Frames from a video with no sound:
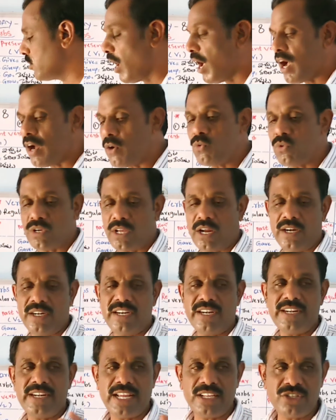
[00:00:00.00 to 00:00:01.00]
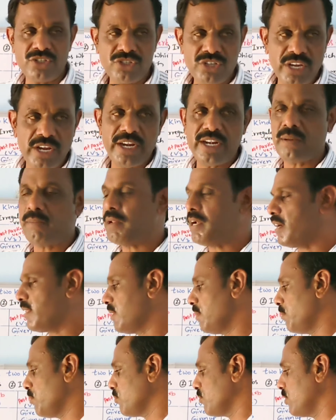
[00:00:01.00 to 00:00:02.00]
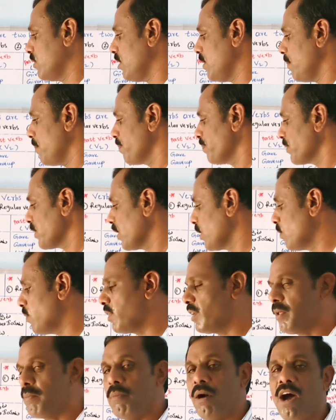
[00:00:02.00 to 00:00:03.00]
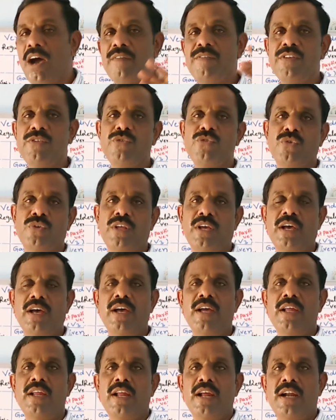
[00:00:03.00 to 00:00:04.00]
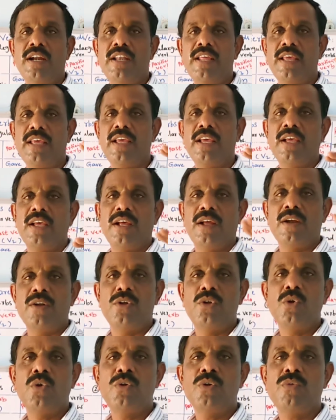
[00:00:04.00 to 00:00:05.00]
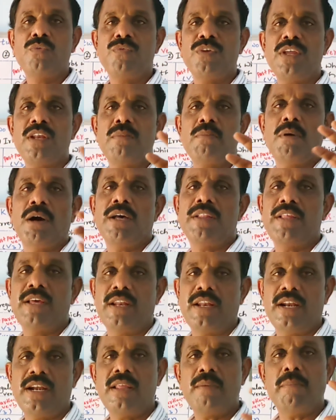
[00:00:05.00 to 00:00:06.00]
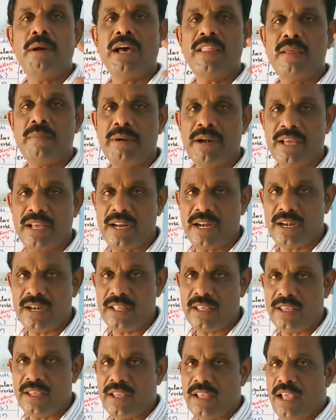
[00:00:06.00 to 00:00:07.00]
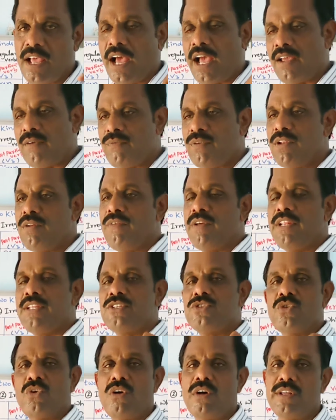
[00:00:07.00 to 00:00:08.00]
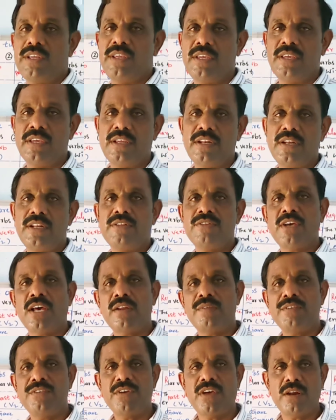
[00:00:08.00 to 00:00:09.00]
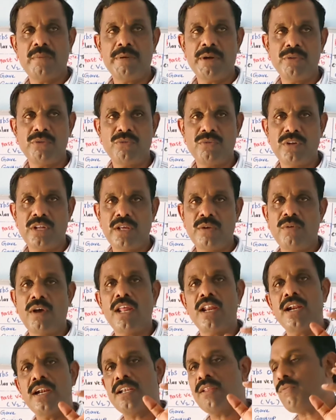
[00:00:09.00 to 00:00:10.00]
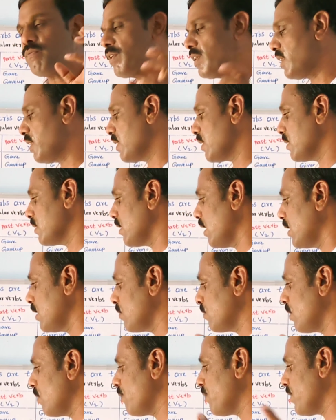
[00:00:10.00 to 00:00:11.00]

తాకుట అంటే టచ్ చేయటం అని అర్థం వస్తుంది ఇంకొకటి భావించుట అంటే డోంట్ ఫీల్ బాదర్ అంటే బాధపడకండి ఐ ఫీల్ వెరీ సారీ నేను చాలా విచారపడుతున్నాను అలాంటి ఫీలింగ్ దాన్ని కూడా